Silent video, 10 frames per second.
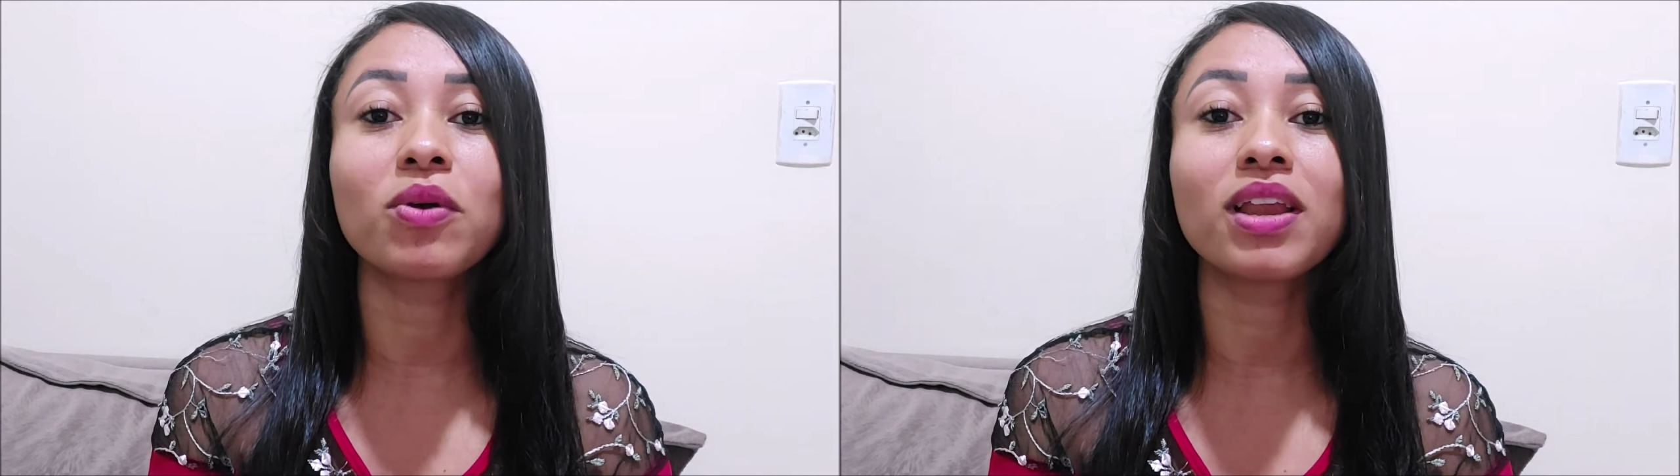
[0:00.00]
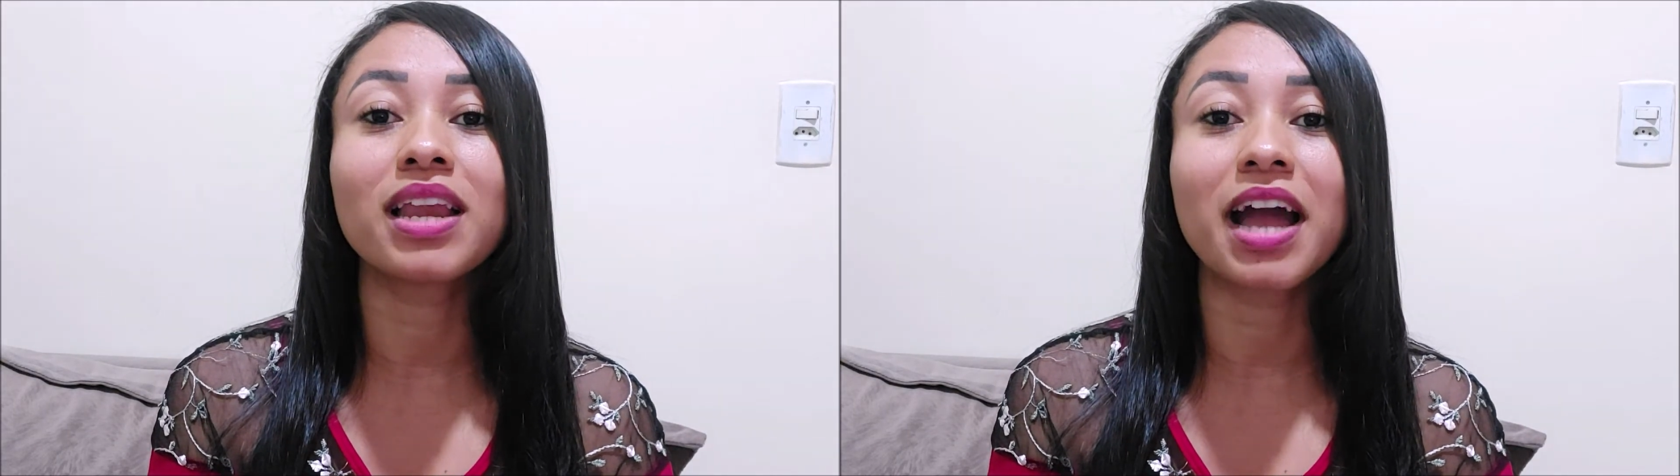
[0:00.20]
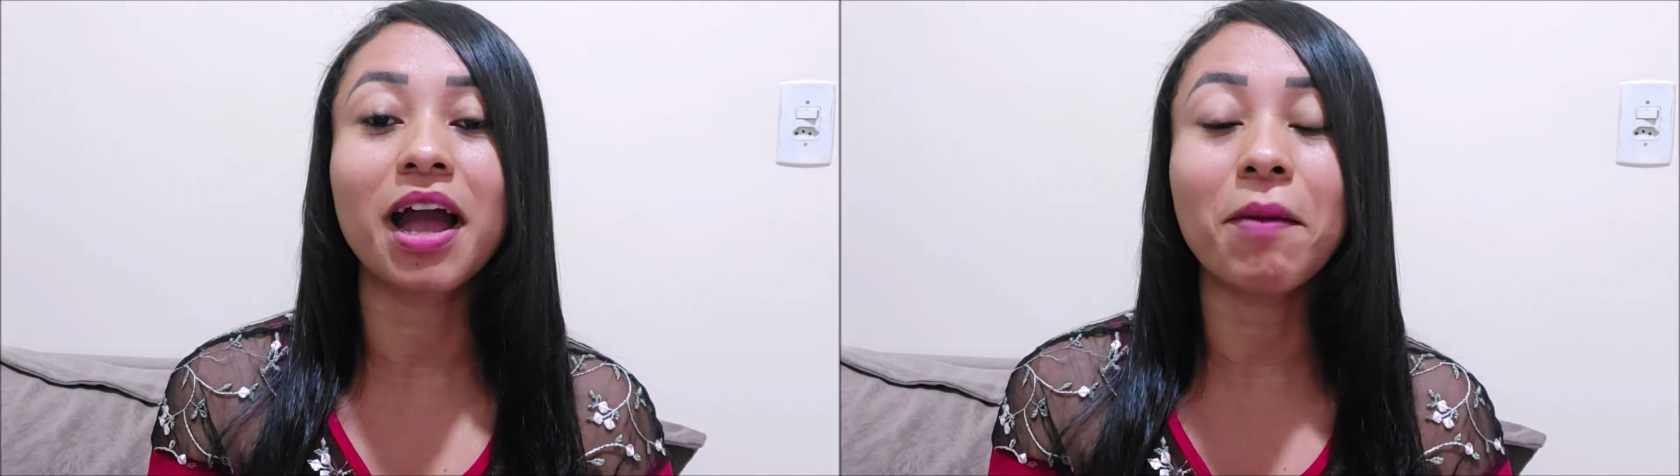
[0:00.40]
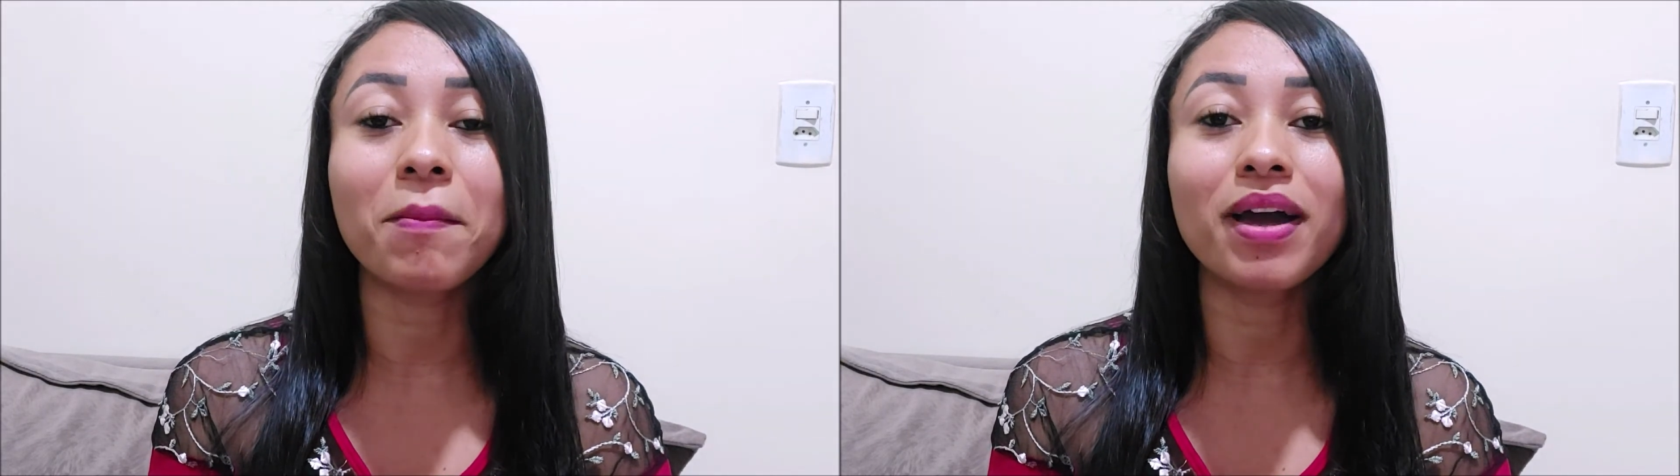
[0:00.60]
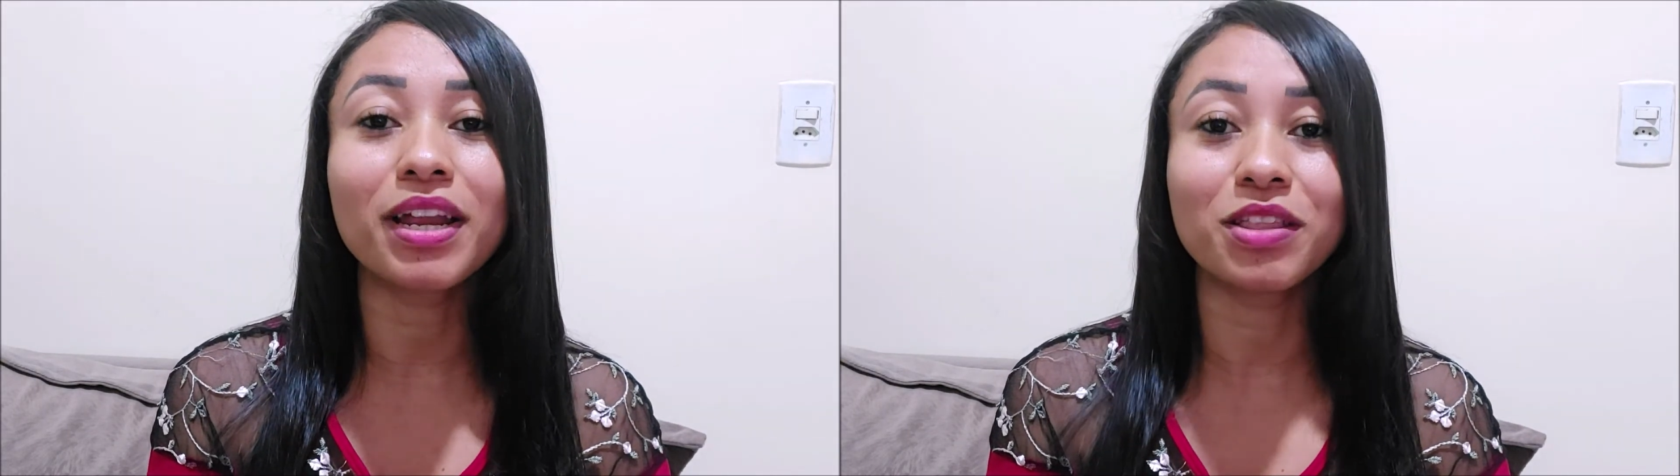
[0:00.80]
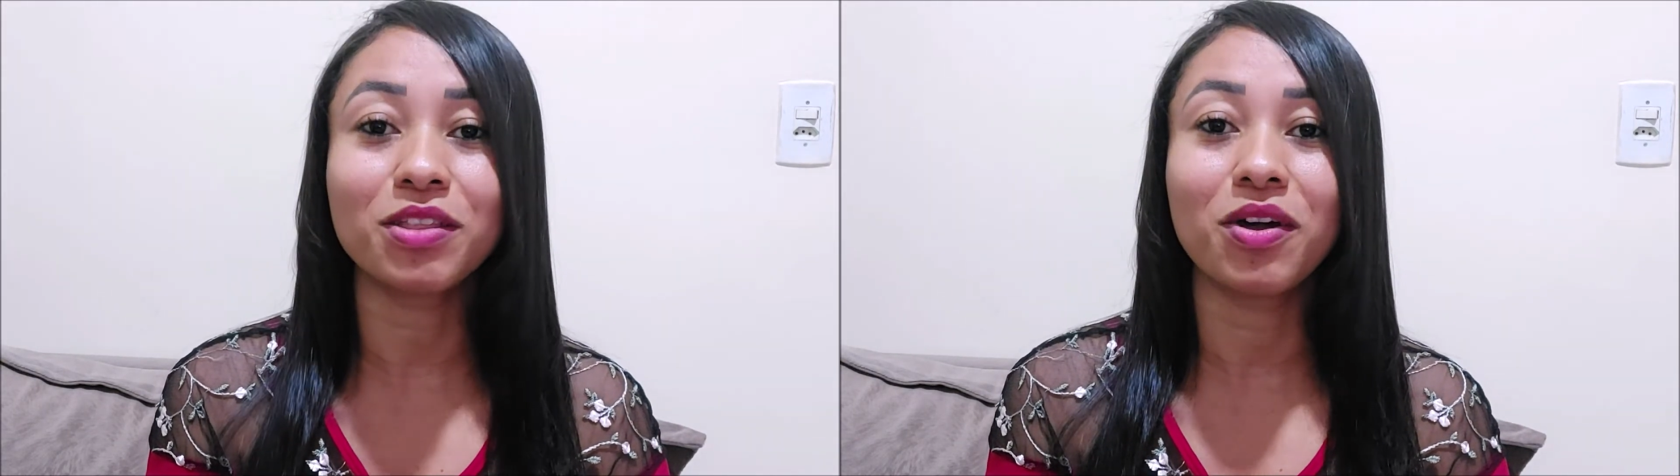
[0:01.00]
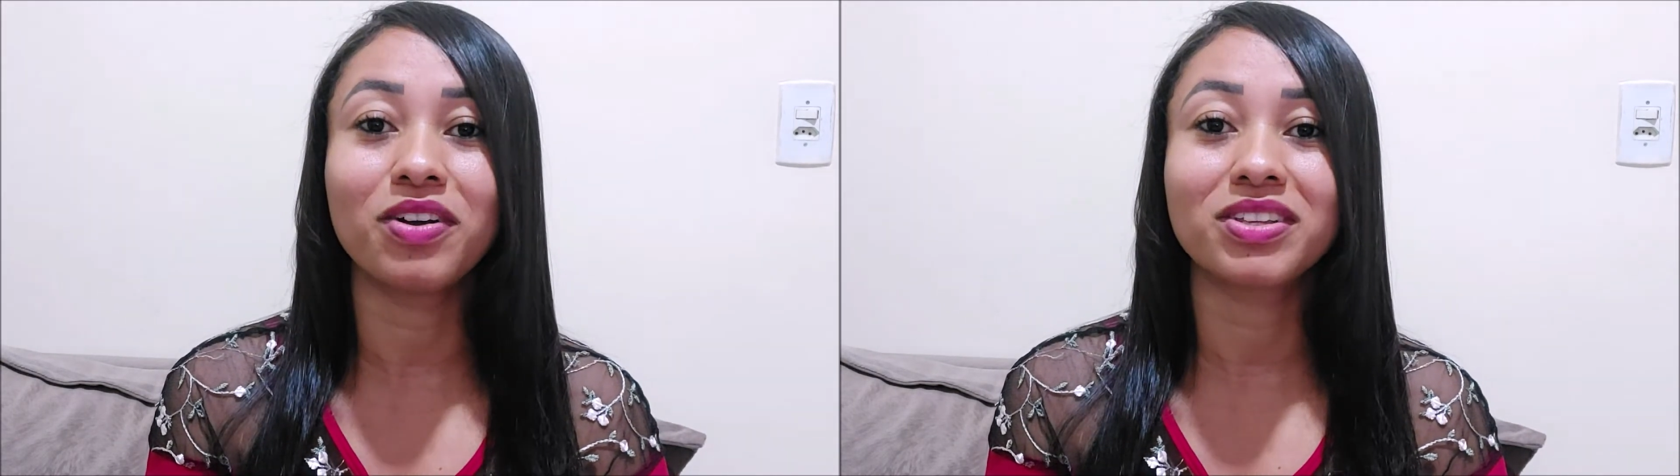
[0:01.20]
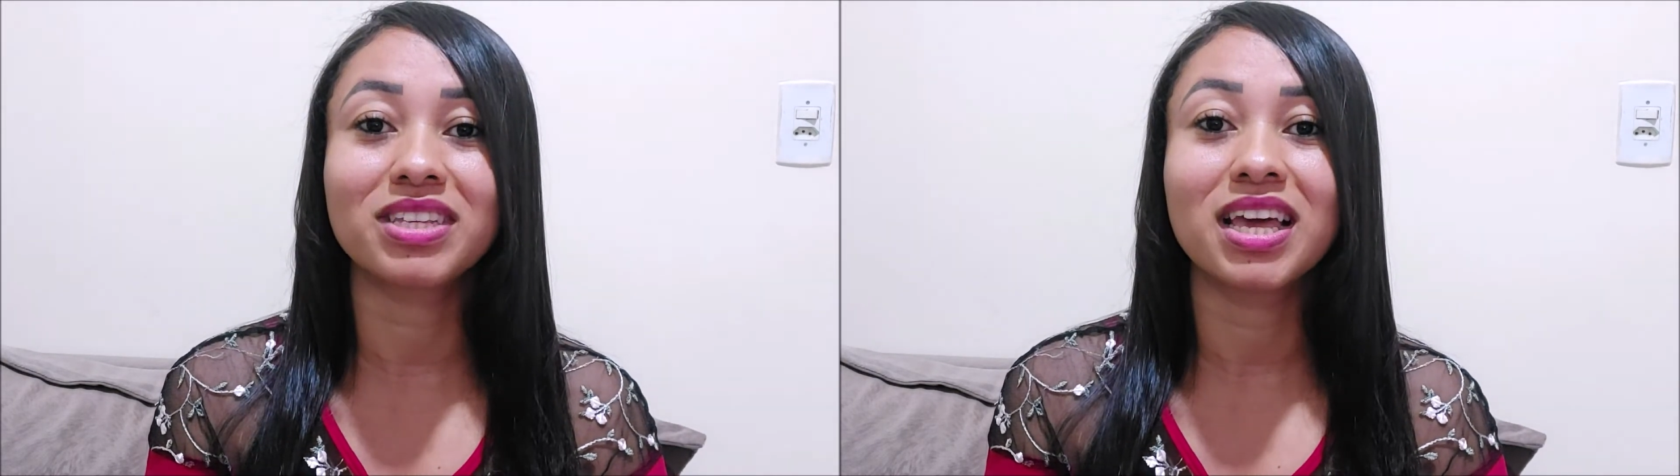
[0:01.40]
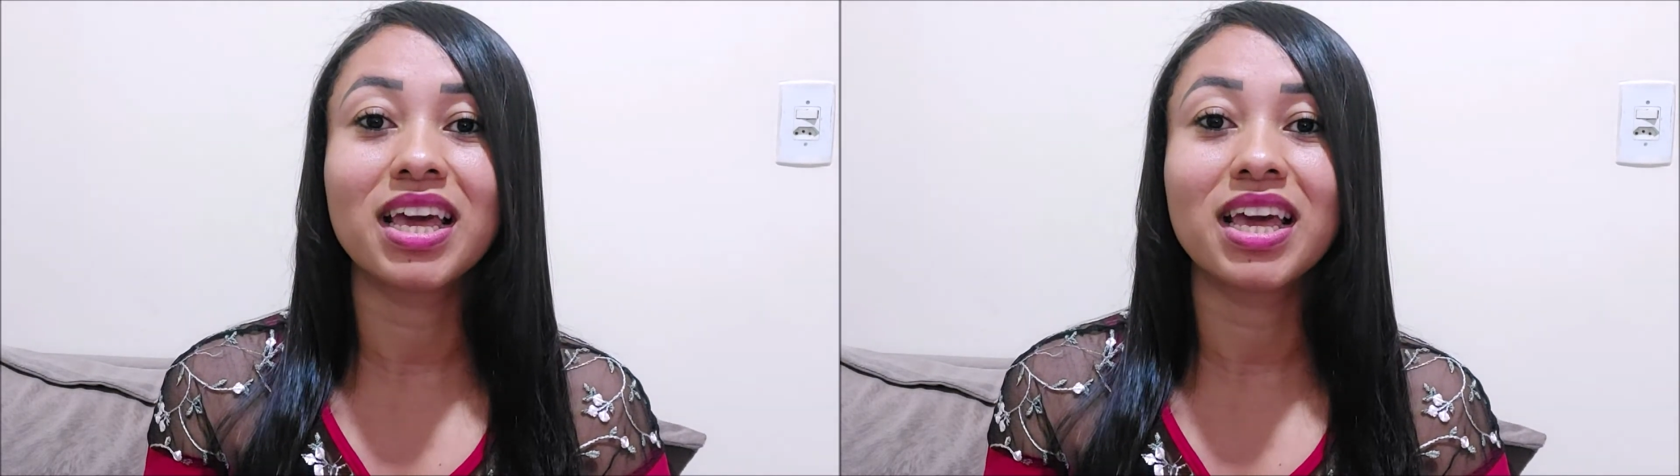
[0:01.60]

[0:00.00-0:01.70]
olhar para nós